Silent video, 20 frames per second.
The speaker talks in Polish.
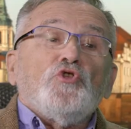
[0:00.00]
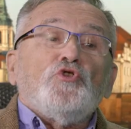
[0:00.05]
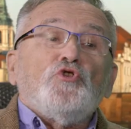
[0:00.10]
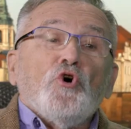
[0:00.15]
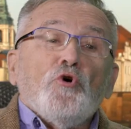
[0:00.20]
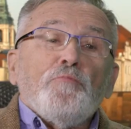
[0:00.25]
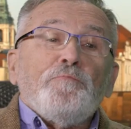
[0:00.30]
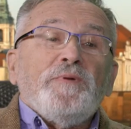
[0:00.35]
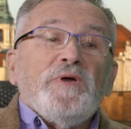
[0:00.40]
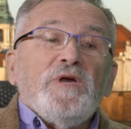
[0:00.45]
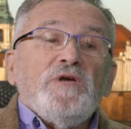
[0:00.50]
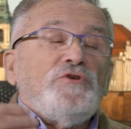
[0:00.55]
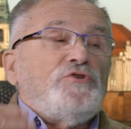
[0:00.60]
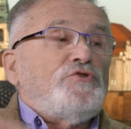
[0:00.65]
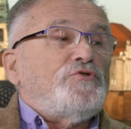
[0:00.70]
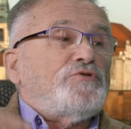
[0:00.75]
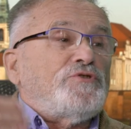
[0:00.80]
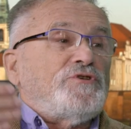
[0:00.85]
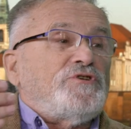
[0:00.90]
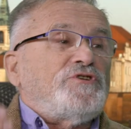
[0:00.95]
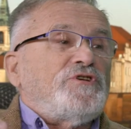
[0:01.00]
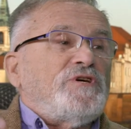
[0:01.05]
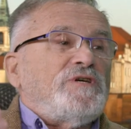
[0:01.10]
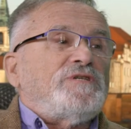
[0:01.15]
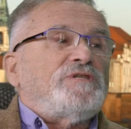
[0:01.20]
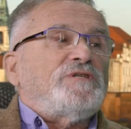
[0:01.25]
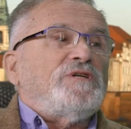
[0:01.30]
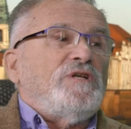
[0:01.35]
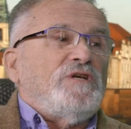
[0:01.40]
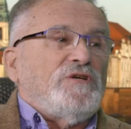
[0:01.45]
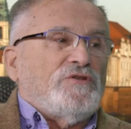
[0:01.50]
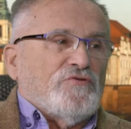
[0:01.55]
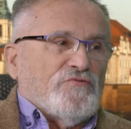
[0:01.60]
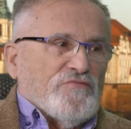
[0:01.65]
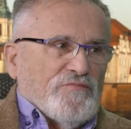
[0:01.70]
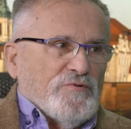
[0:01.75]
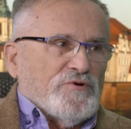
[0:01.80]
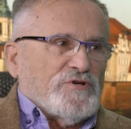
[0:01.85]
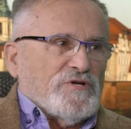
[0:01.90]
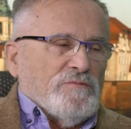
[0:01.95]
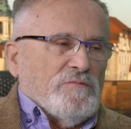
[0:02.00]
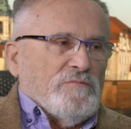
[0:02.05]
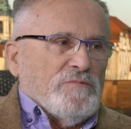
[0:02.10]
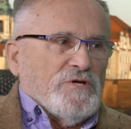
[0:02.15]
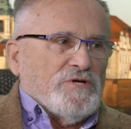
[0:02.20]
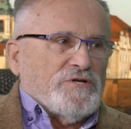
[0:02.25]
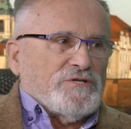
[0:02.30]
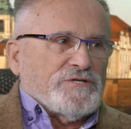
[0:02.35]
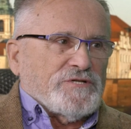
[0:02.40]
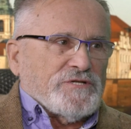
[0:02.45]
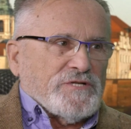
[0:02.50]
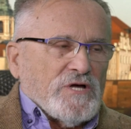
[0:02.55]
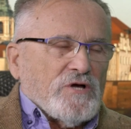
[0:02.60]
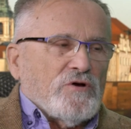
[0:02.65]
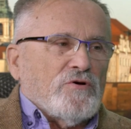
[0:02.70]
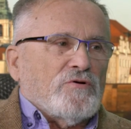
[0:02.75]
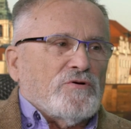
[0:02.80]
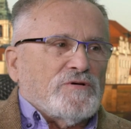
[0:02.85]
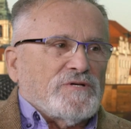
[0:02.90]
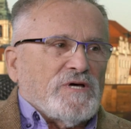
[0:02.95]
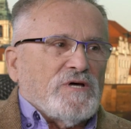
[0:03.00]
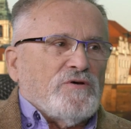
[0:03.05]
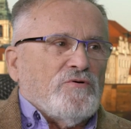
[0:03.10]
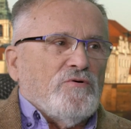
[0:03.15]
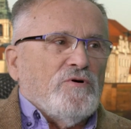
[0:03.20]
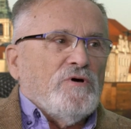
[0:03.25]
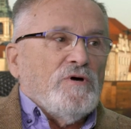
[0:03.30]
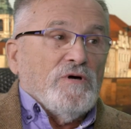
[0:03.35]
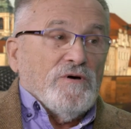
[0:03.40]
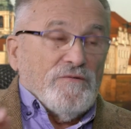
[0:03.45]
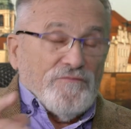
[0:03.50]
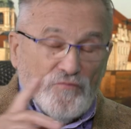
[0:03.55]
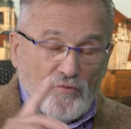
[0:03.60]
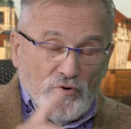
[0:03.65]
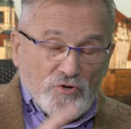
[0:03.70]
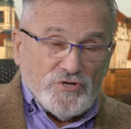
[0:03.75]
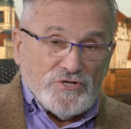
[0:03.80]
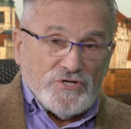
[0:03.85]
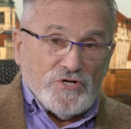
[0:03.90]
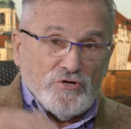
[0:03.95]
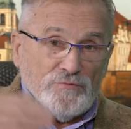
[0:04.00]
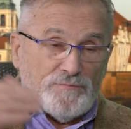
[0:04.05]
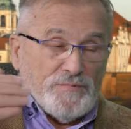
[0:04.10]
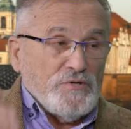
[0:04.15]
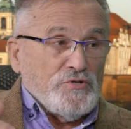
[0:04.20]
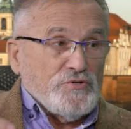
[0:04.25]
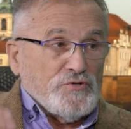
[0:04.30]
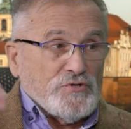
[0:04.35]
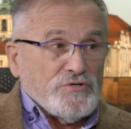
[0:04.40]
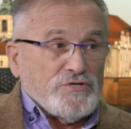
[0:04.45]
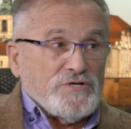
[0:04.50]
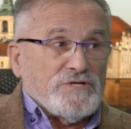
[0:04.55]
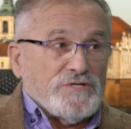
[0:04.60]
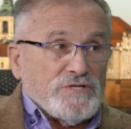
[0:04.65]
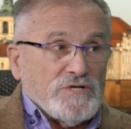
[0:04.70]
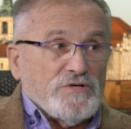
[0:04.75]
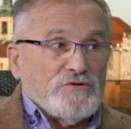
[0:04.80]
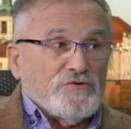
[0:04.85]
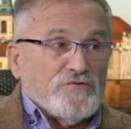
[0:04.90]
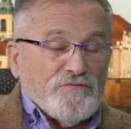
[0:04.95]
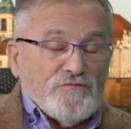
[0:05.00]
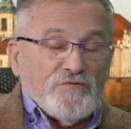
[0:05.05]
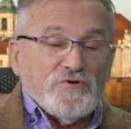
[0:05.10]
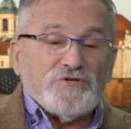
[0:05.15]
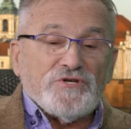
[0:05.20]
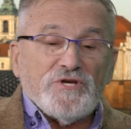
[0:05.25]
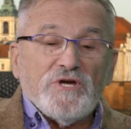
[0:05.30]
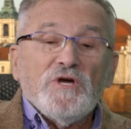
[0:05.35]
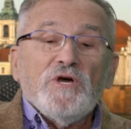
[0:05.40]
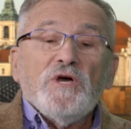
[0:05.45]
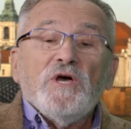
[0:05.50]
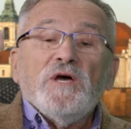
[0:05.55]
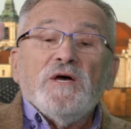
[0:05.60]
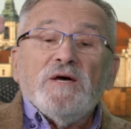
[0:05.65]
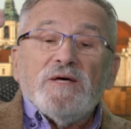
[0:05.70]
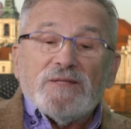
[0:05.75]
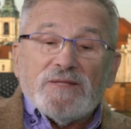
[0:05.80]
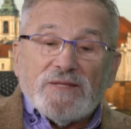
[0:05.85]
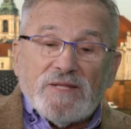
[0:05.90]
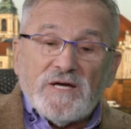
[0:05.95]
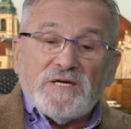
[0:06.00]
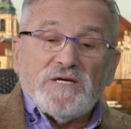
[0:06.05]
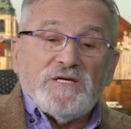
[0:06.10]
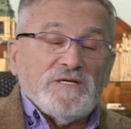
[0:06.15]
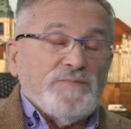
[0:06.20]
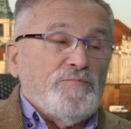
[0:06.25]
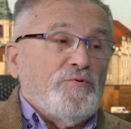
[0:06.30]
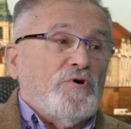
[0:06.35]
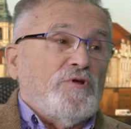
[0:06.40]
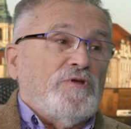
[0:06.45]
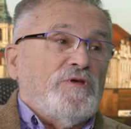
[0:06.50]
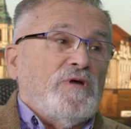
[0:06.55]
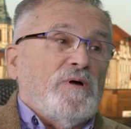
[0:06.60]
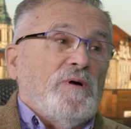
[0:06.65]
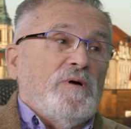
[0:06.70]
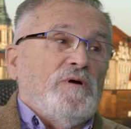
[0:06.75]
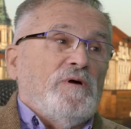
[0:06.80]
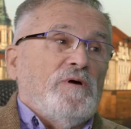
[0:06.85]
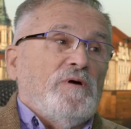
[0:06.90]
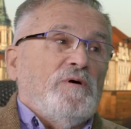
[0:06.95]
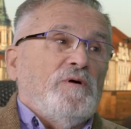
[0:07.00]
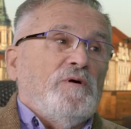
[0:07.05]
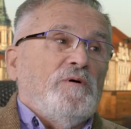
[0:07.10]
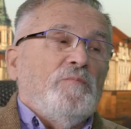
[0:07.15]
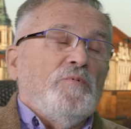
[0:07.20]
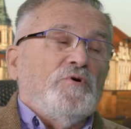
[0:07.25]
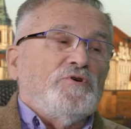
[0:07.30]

do 5 tysięcy litrów możemy mieć tego rodzaju włącznie, do 5 tysięcy litrów włącznie taki zbiornik e, e,